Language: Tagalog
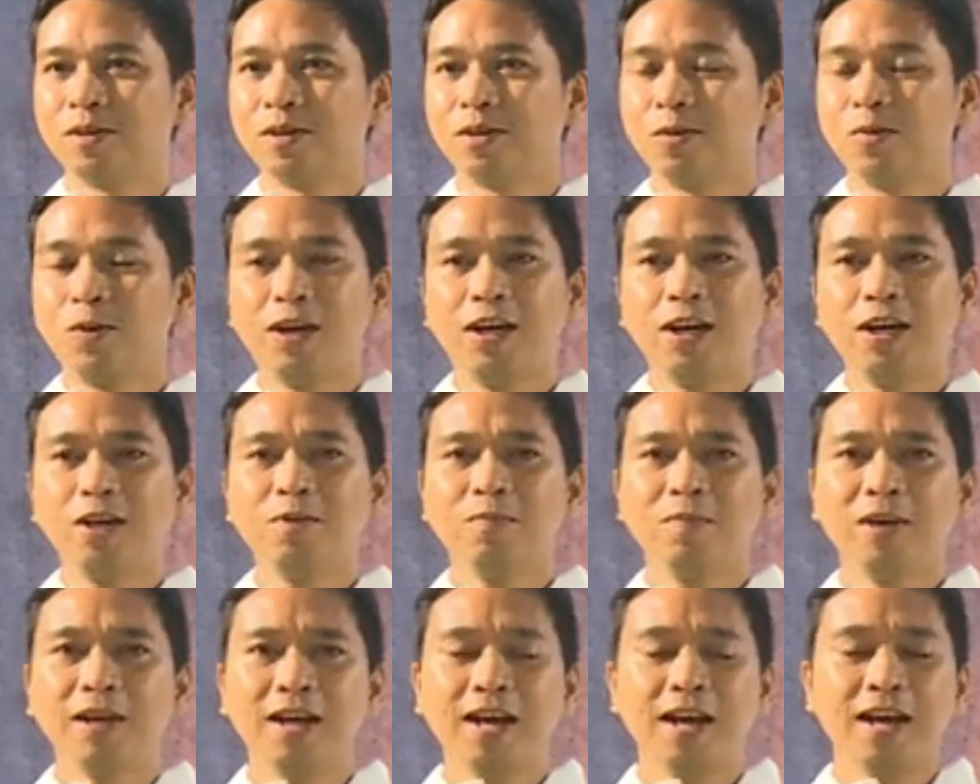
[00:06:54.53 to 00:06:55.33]
Huwag
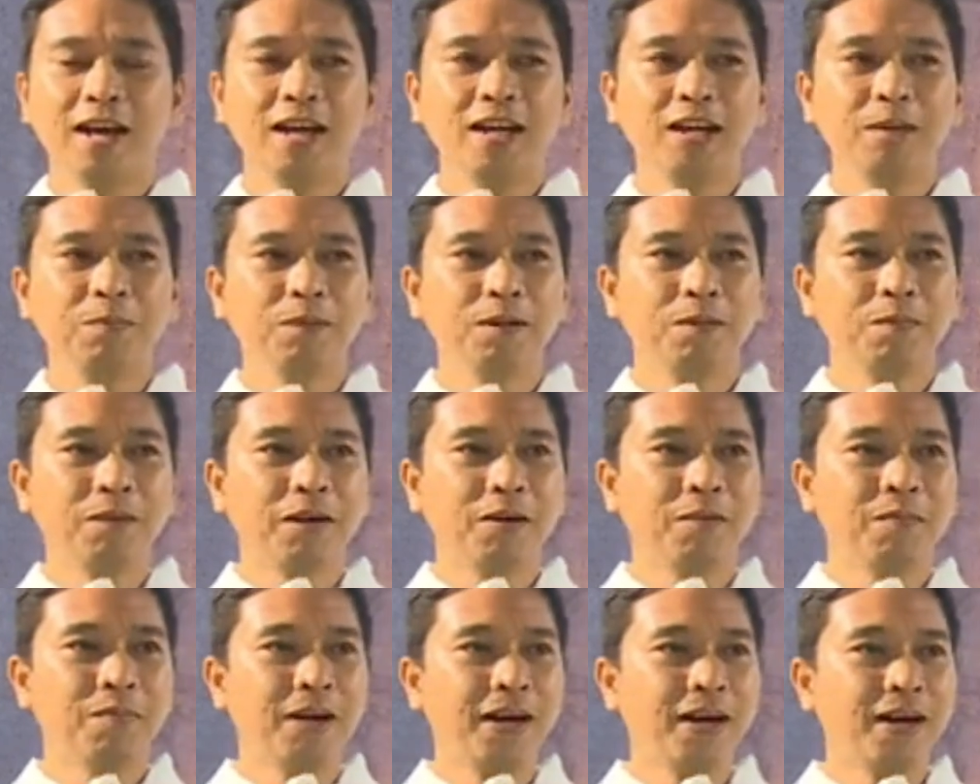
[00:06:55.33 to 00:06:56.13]
kayong maghahanap ng
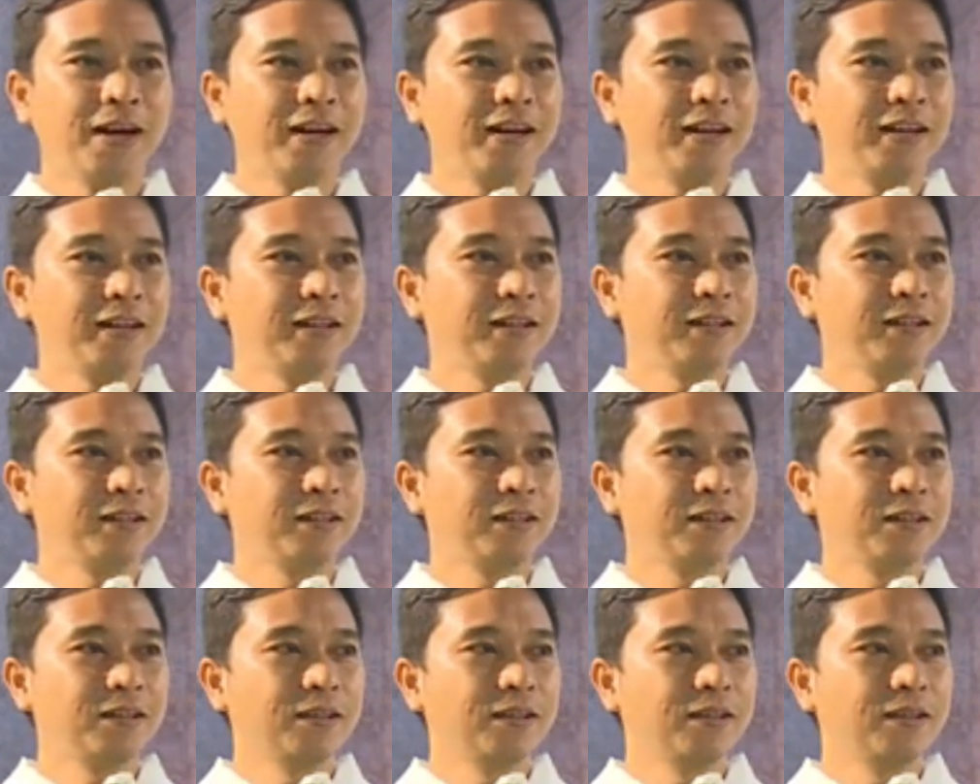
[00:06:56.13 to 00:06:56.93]
mga bahay
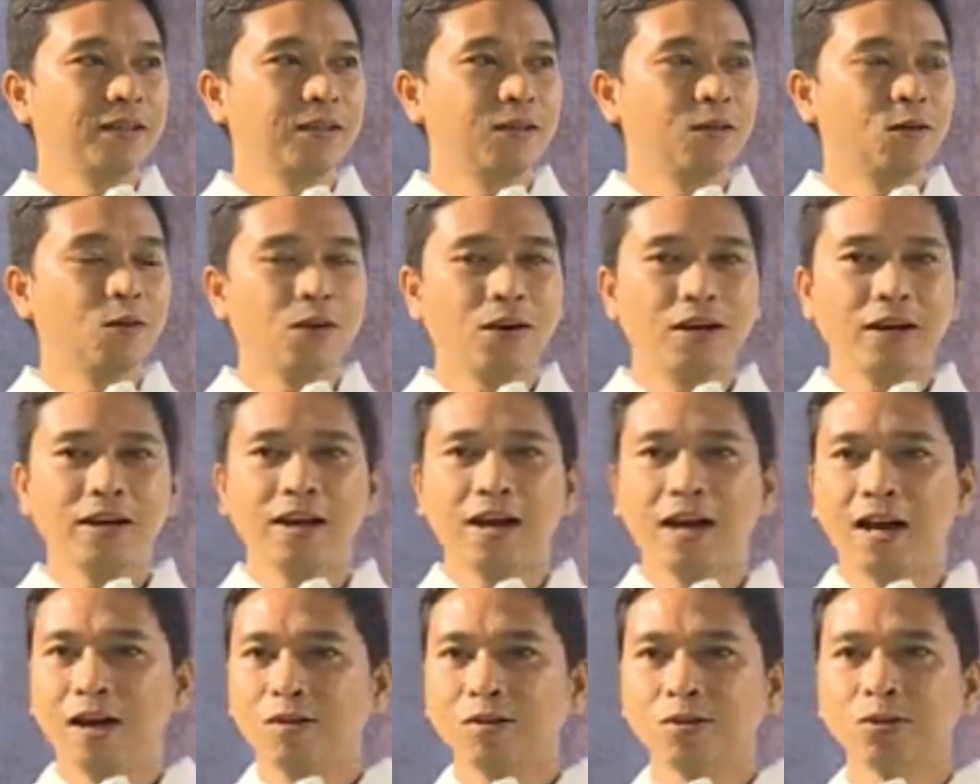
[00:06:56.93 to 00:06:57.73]
o kaya
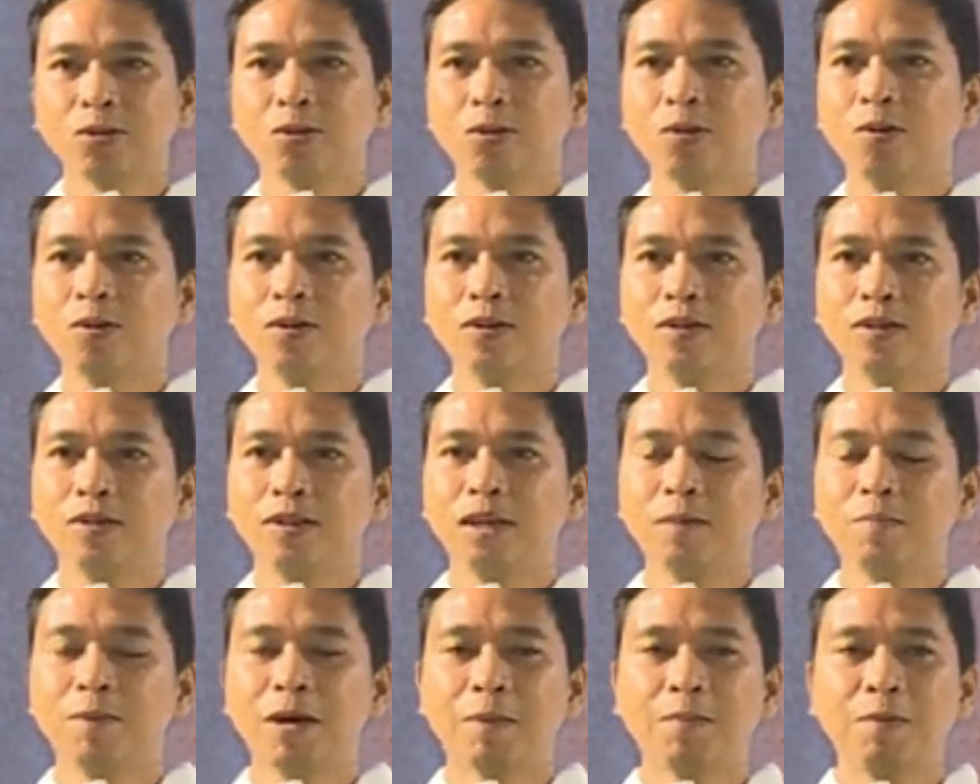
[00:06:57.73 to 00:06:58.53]
household
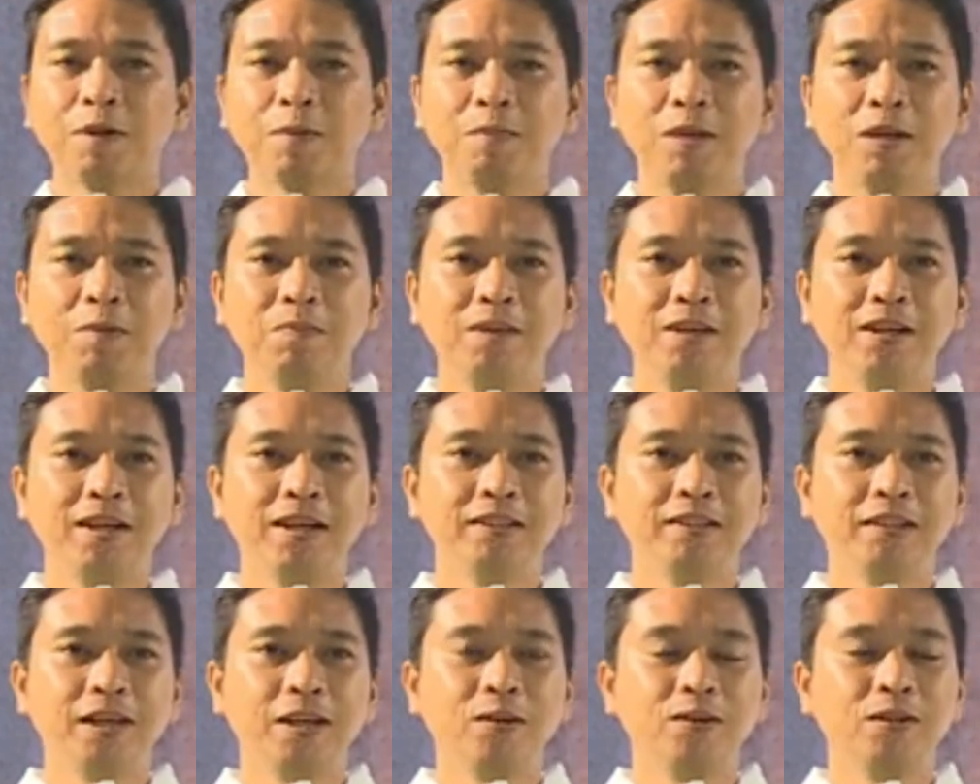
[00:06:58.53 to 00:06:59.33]
na makapagbibigay
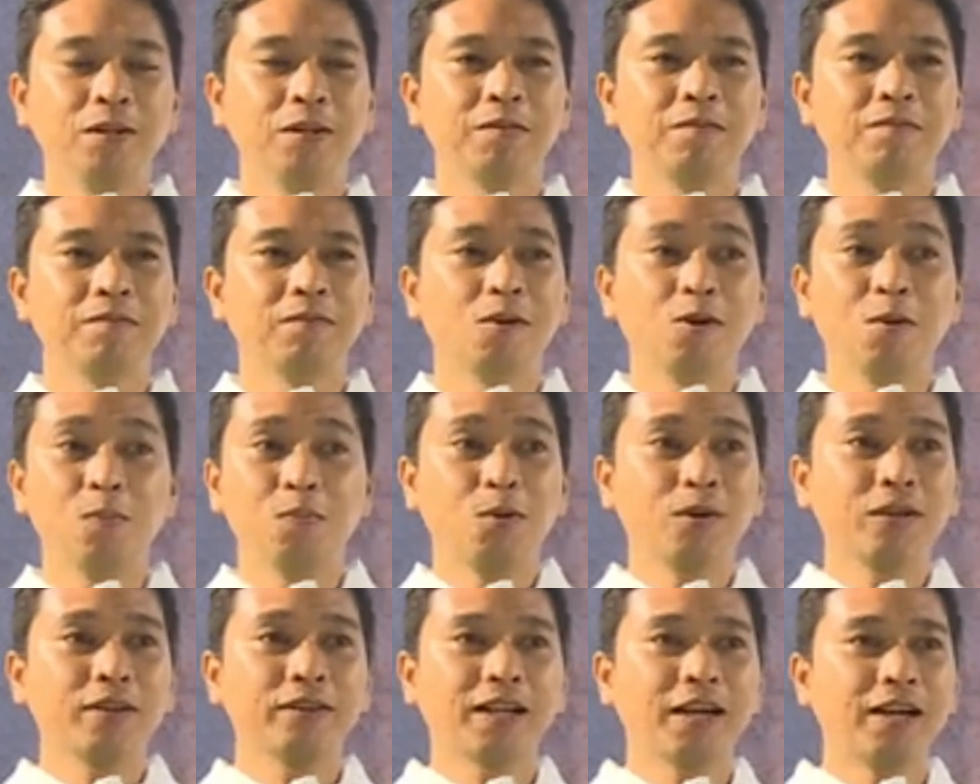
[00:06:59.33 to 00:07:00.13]
sa iyo ng
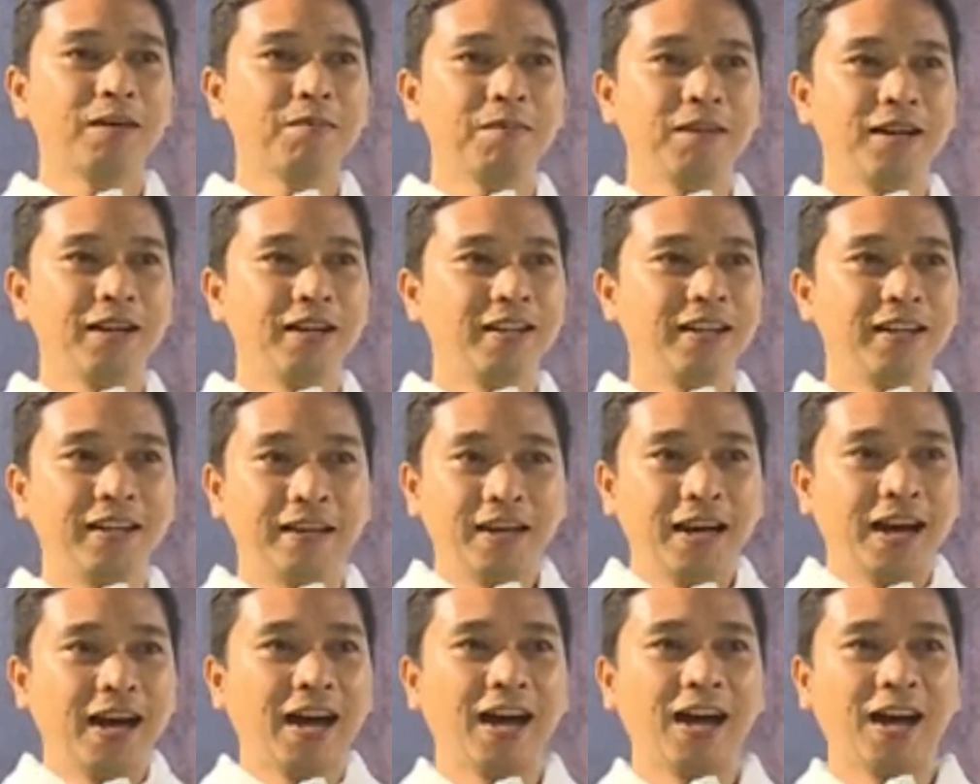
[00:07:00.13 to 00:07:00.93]
komportabling
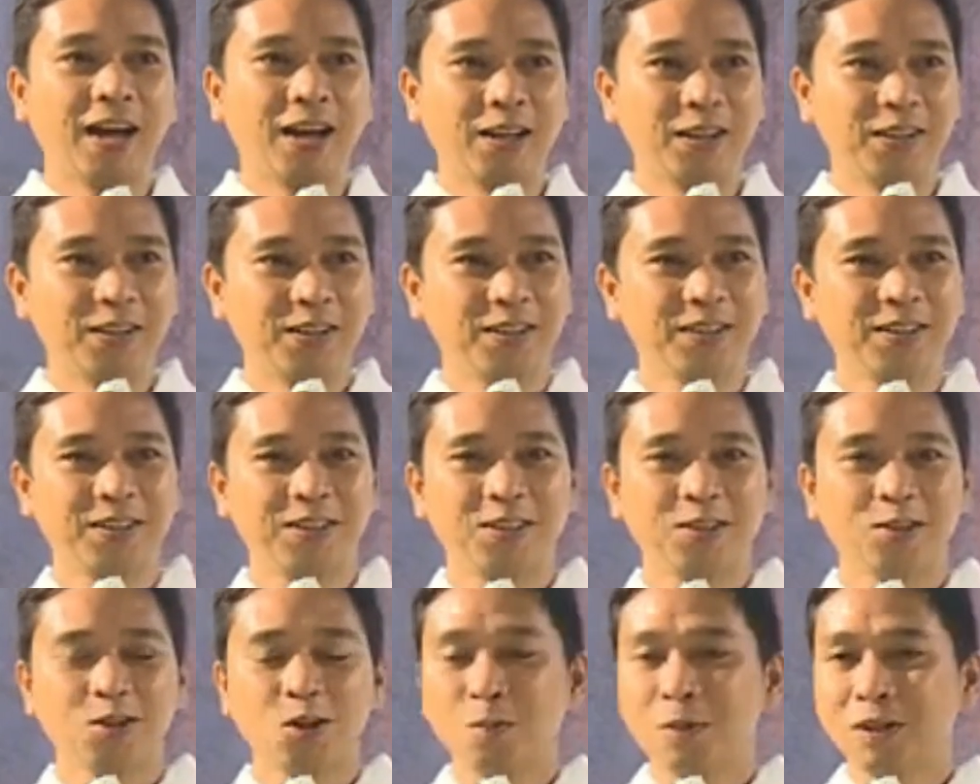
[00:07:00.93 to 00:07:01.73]
higaan
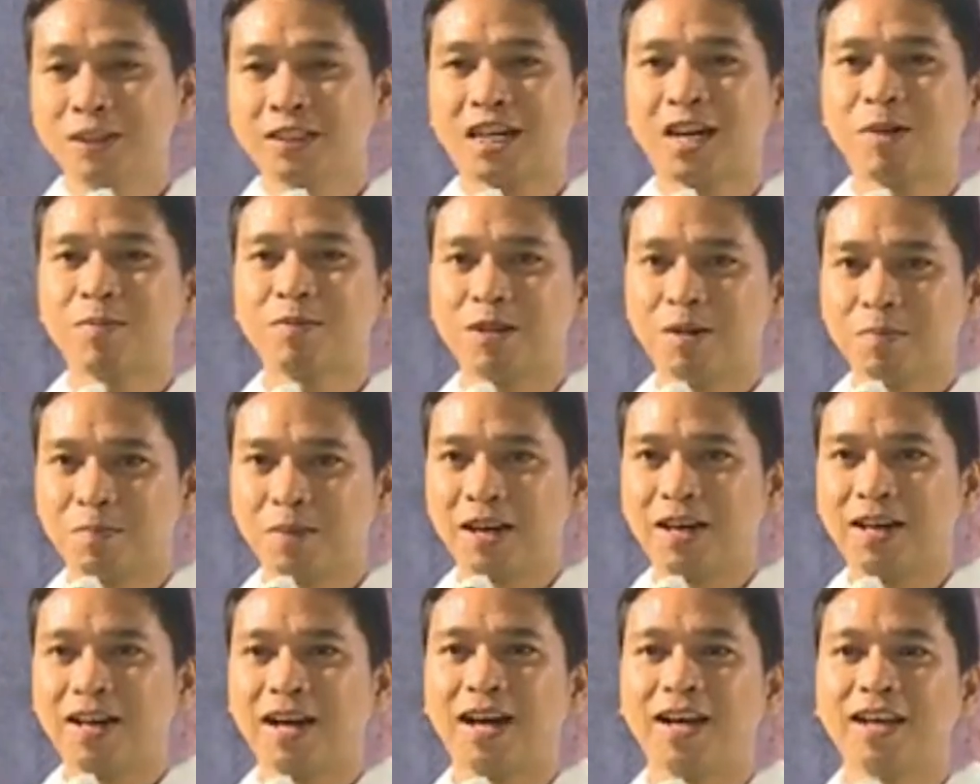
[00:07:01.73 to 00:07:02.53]
o masarap na
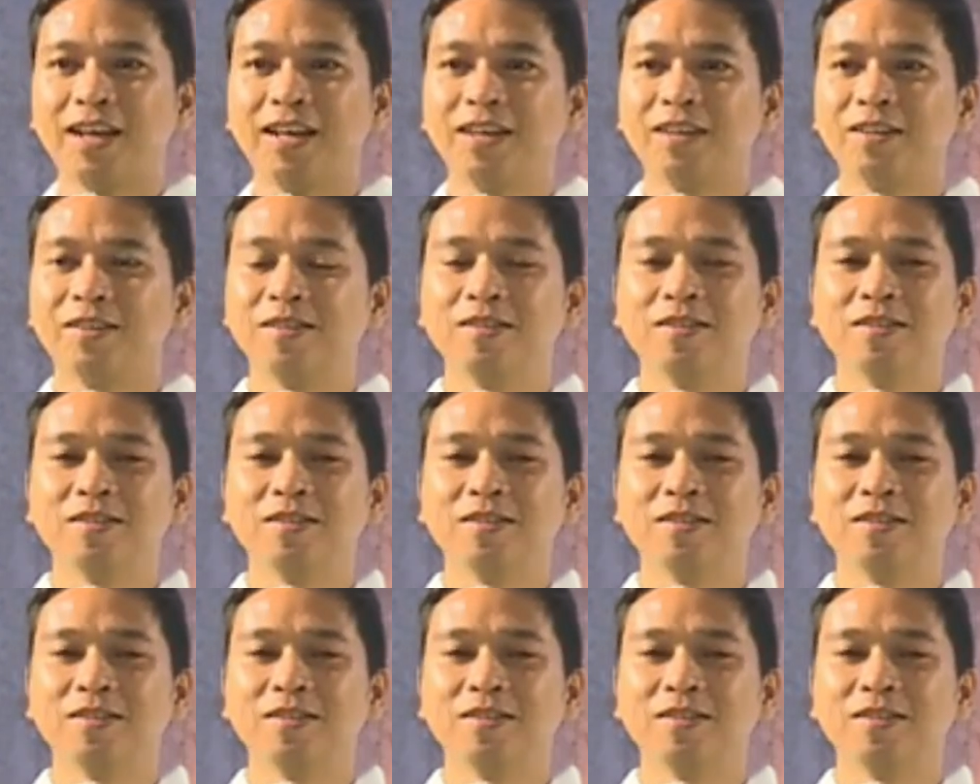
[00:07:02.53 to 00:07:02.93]
pagkain.